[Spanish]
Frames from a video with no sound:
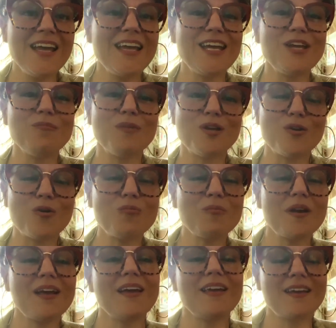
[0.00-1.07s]
y mi
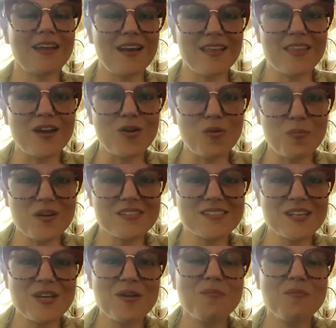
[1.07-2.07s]
nombre es Nelida López.